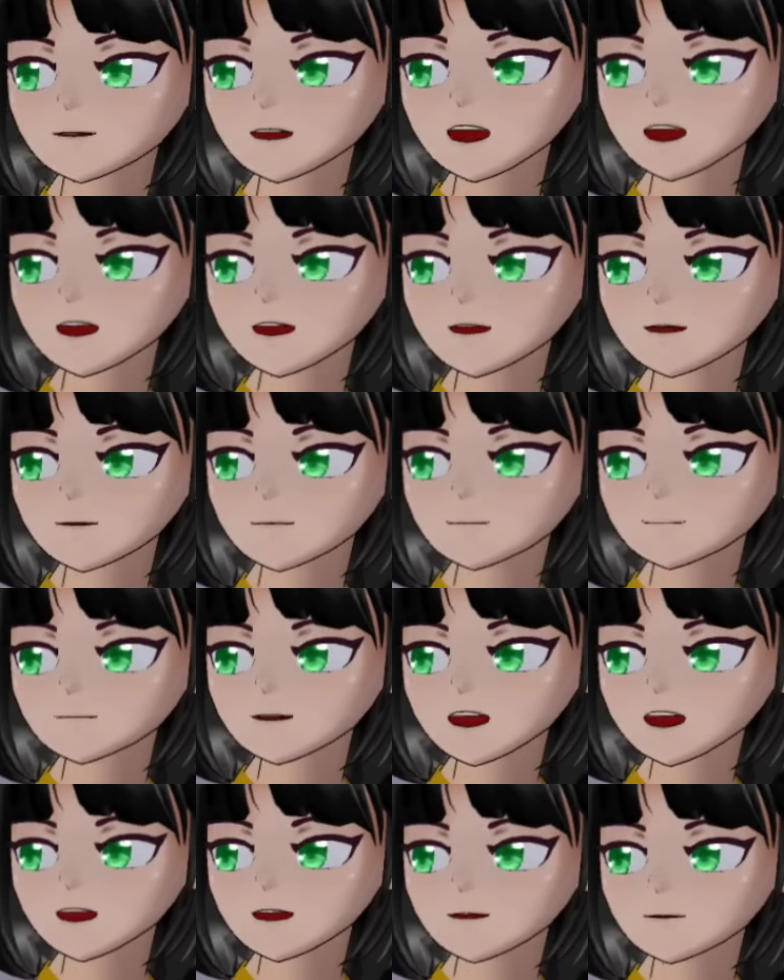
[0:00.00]

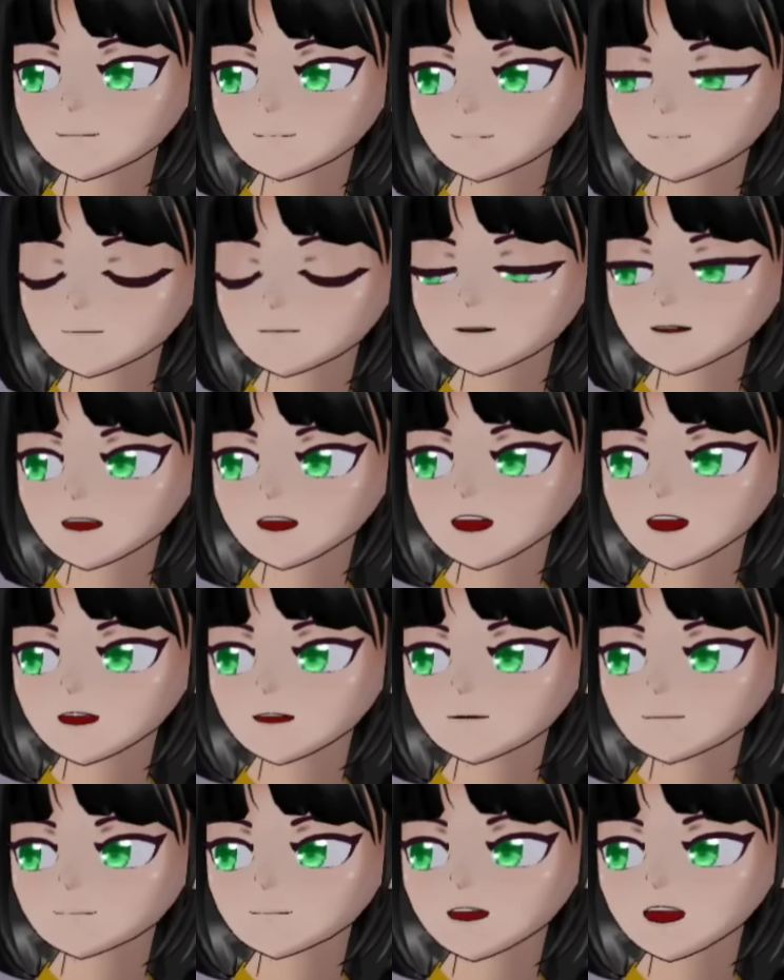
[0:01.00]
porque eu não quero
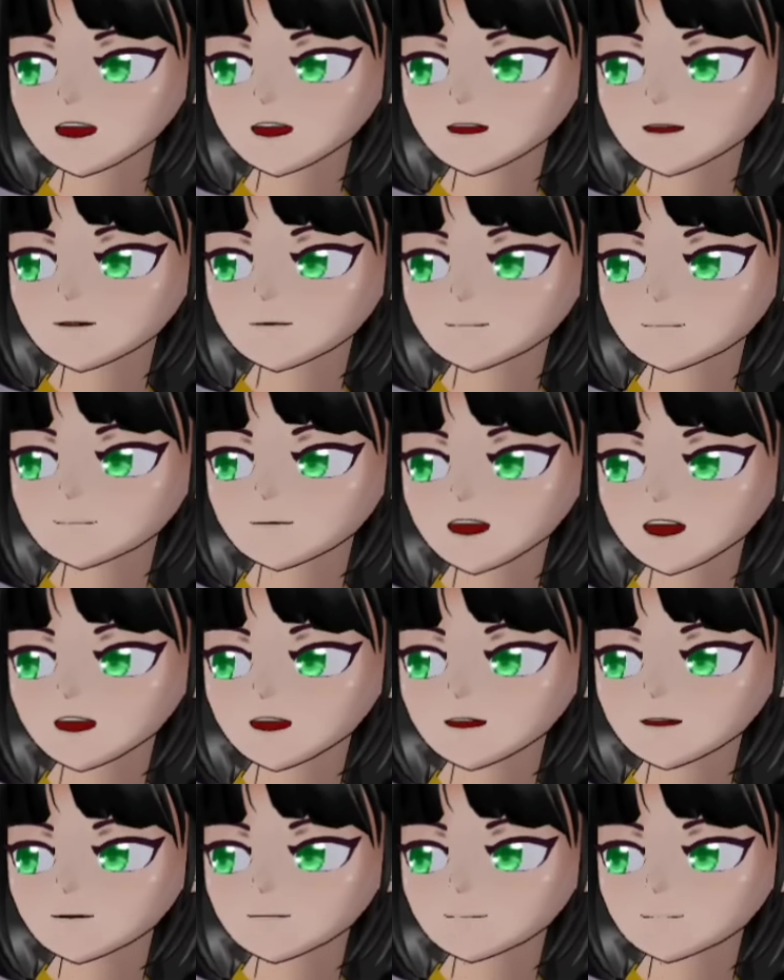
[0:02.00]
que ela sofra e eu
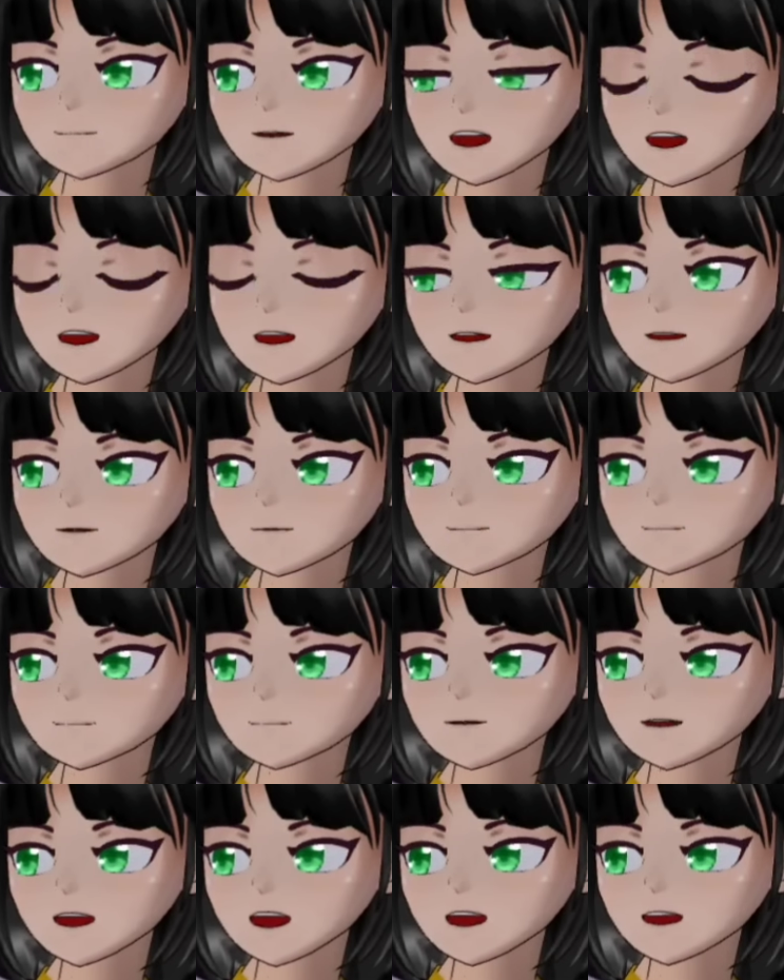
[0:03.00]
não quero ficar
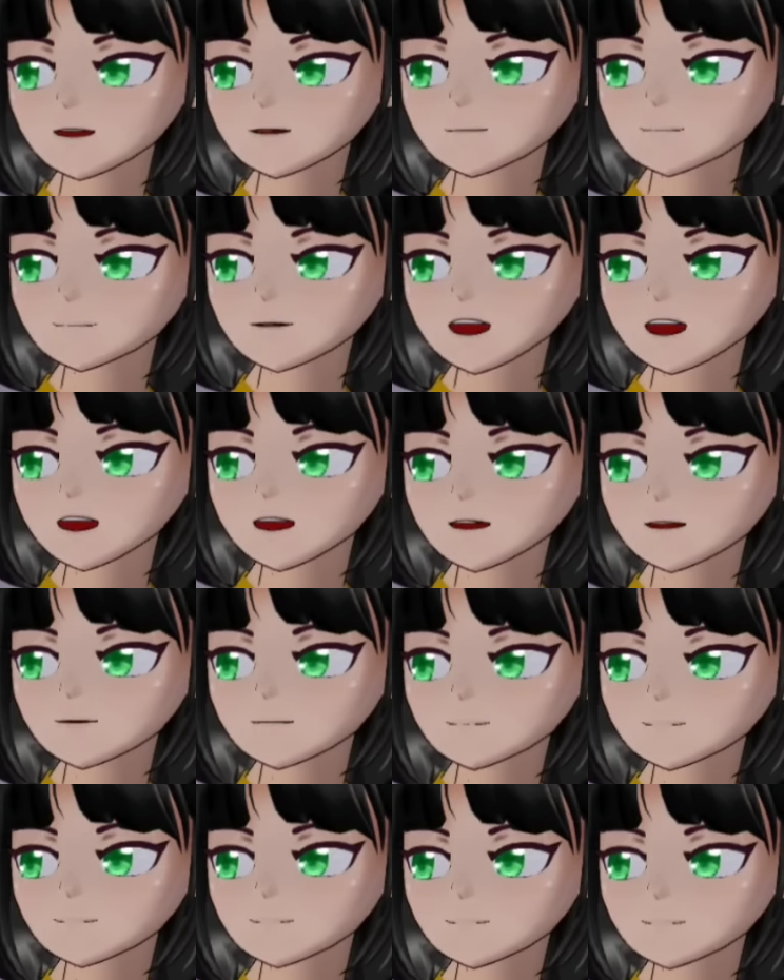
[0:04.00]
distante dela também.
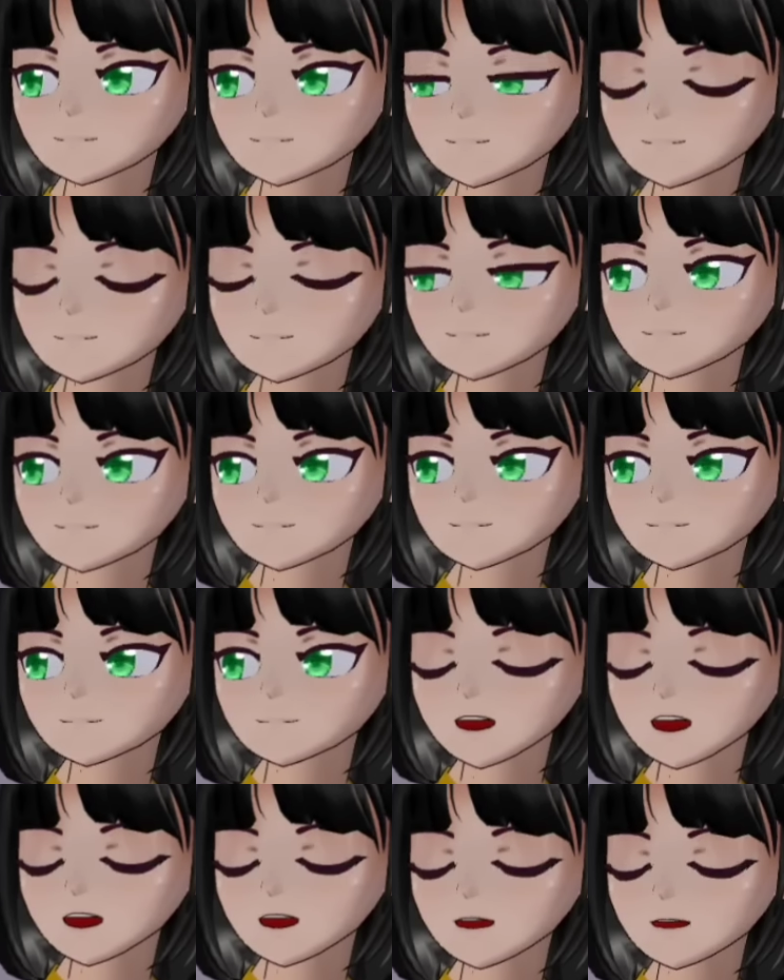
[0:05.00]

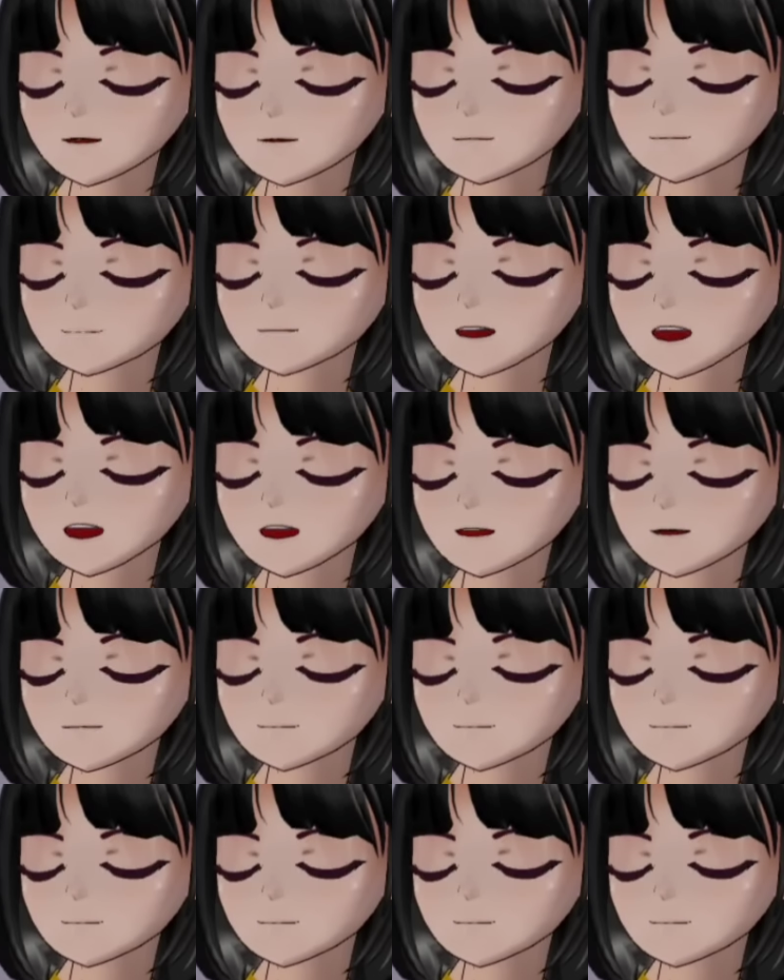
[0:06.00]
Talvez seja